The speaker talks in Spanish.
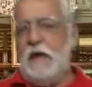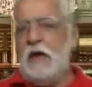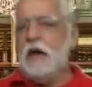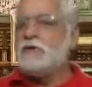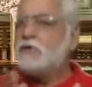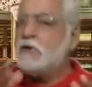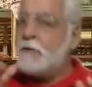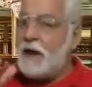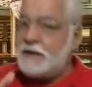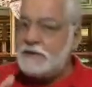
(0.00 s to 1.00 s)
Eso es una
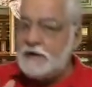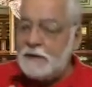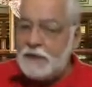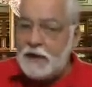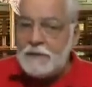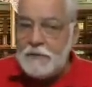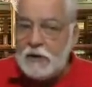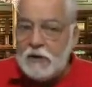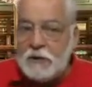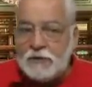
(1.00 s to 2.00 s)
práctica que
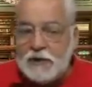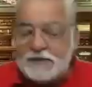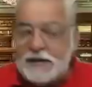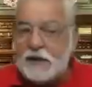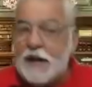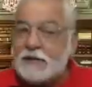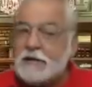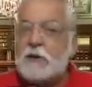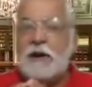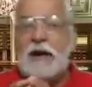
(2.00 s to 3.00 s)
primero comenzó a hacer,
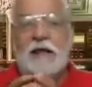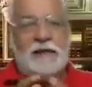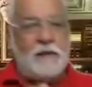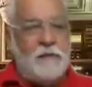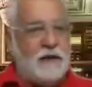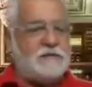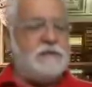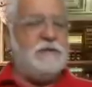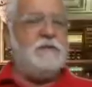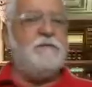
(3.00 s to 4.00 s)
haciéndola cada tres meses,
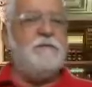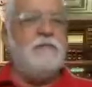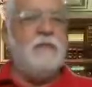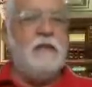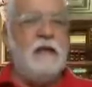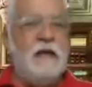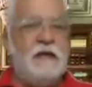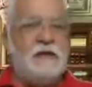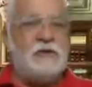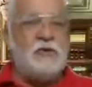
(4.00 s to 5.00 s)

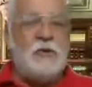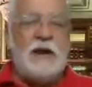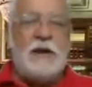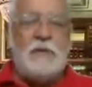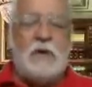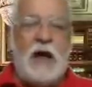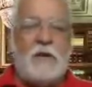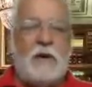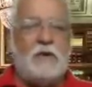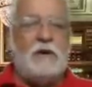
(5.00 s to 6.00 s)
de subirle la moral
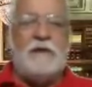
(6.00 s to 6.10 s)
cuando le